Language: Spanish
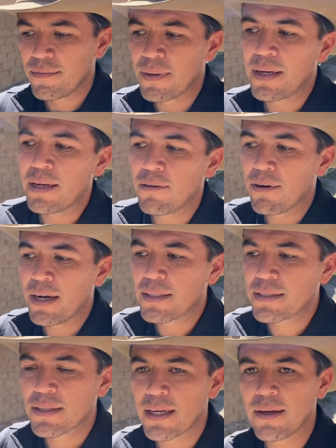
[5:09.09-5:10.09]

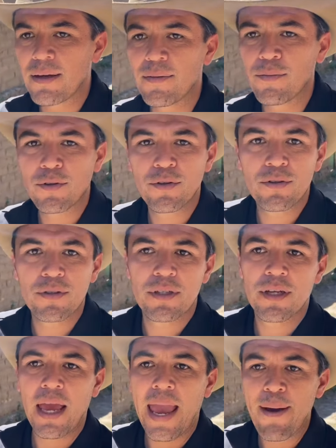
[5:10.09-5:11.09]
Películas que
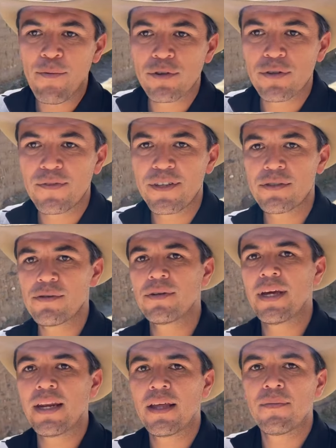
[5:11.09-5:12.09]
muchos hemos visto,
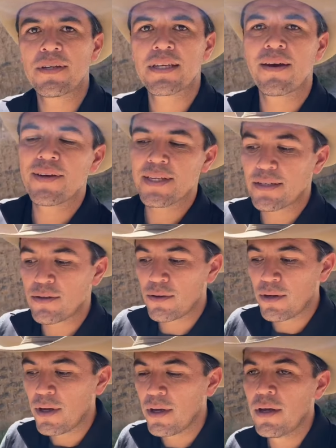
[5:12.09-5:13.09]
ya nada más que a veces
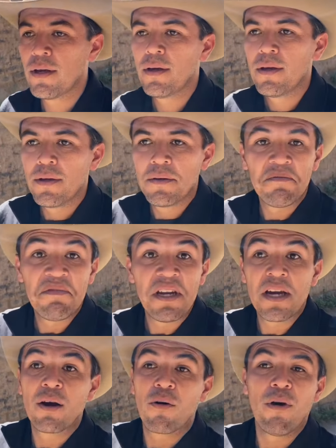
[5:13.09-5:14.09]
no
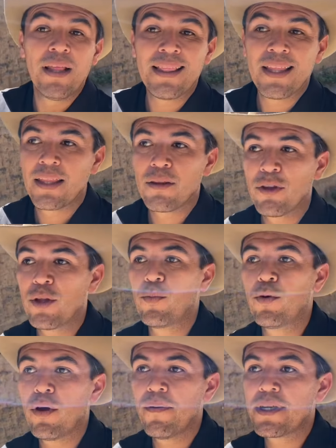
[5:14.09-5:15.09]
ni en cuenta de dónde
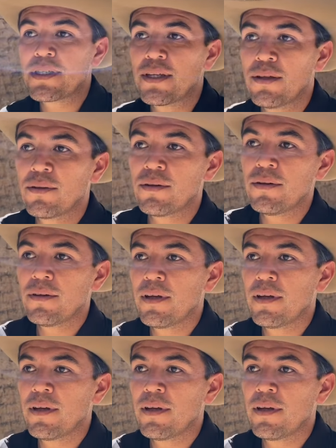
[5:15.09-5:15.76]
pudo haber sido, ¿no?